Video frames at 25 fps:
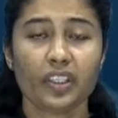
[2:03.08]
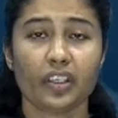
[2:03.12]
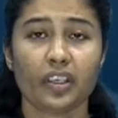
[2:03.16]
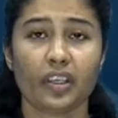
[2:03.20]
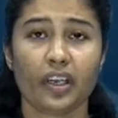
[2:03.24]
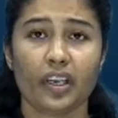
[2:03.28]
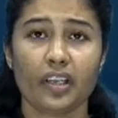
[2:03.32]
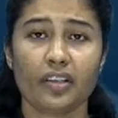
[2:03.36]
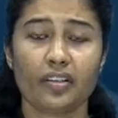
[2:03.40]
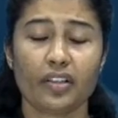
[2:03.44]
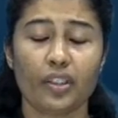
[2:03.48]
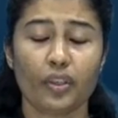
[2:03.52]

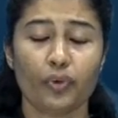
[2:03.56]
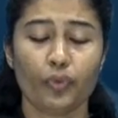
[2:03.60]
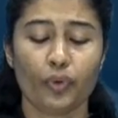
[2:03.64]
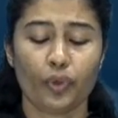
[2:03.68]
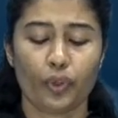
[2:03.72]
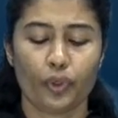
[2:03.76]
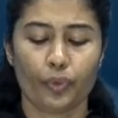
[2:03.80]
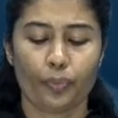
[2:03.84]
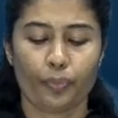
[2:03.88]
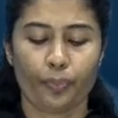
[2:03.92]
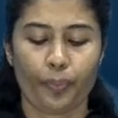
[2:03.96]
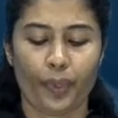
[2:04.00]

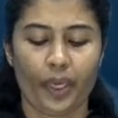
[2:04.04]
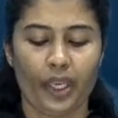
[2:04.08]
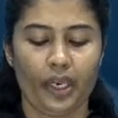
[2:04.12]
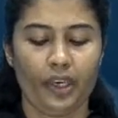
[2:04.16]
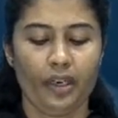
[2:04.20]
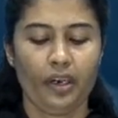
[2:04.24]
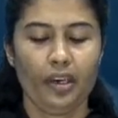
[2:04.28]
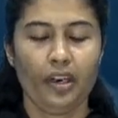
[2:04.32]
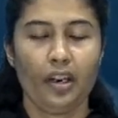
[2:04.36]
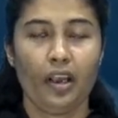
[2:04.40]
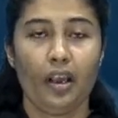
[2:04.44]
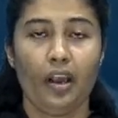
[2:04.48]
கிறிஸ்துவுக்கு
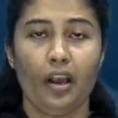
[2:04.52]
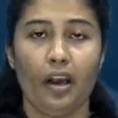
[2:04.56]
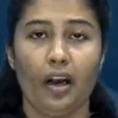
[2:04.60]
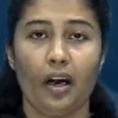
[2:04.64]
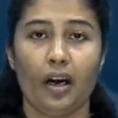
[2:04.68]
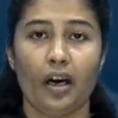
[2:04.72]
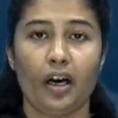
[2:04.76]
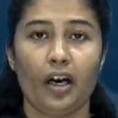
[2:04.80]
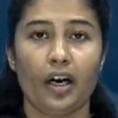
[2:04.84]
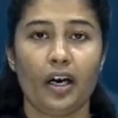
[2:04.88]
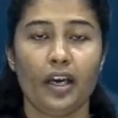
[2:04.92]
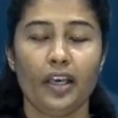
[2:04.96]
பின்
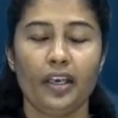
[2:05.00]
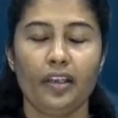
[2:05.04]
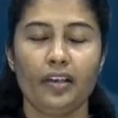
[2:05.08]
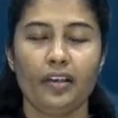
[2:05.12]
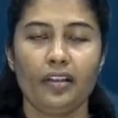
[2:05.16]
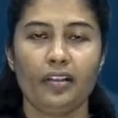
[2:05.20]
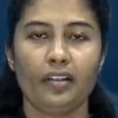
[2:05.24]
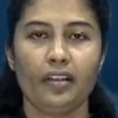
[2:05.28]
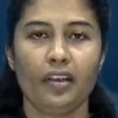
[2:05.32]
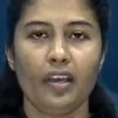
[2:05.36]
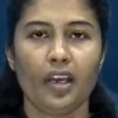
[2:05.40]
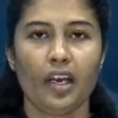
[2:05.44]

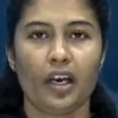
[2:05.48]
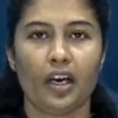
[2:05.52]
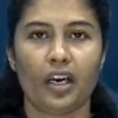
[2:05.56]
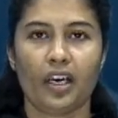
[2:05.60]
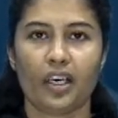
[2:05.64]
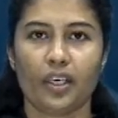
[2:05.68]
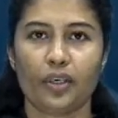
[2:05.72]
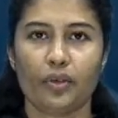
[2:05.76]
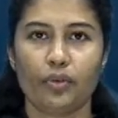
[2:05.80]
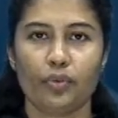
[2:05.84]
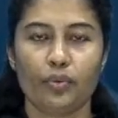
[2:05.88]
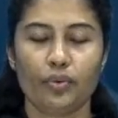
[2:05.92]
ஆயிரத்தி
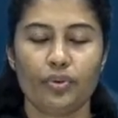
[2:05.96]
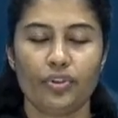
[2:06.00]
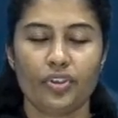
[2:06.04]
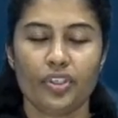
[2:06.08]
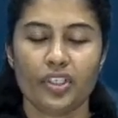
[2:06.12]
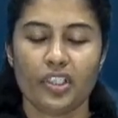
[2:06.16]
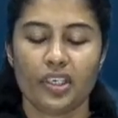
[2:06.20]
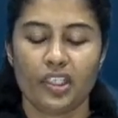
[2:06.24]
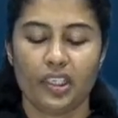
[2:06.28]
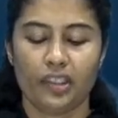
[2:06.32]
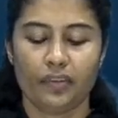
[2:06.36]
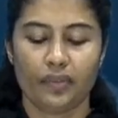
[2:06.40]
அறுநூற்றி
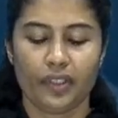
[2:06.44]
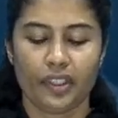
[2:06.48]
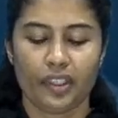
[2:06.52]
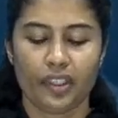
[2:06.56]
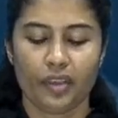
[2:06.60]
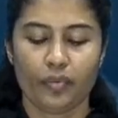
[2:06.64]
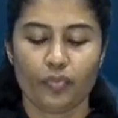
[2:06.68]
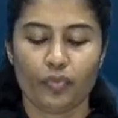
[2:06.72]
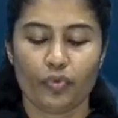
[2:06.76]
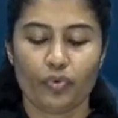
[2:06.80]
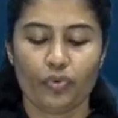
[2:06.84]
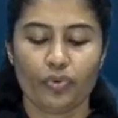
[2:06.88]

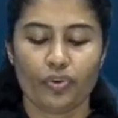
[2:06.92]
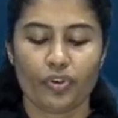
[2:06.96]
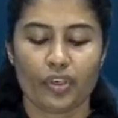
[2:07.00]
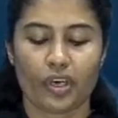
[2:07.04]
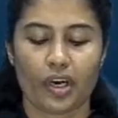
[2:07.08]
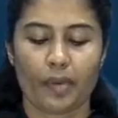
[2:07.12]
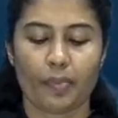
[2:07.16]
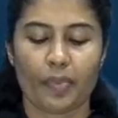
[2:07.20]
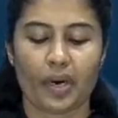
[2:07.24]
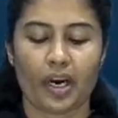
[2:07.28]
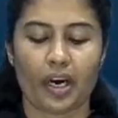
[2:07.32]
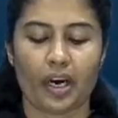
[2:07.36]
எழுபத்தி
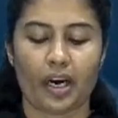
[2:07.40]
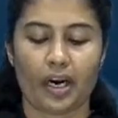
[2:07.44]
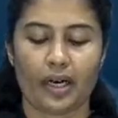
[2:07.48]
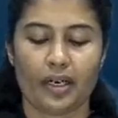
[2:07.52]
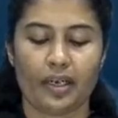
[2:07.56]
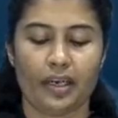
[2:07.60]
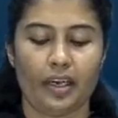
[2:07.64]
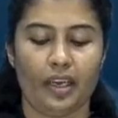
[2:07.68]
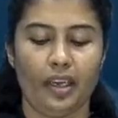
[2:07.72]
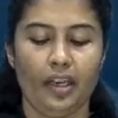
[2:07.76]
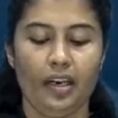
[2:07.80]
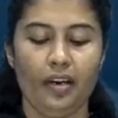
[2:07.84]
மூன்றாம்
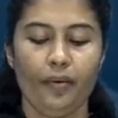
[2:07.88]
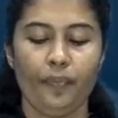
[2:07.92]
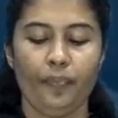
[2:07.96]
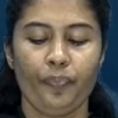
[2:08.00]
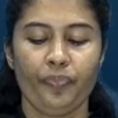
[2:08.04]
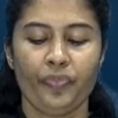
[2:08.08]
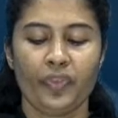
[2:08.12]
ஆண்டில்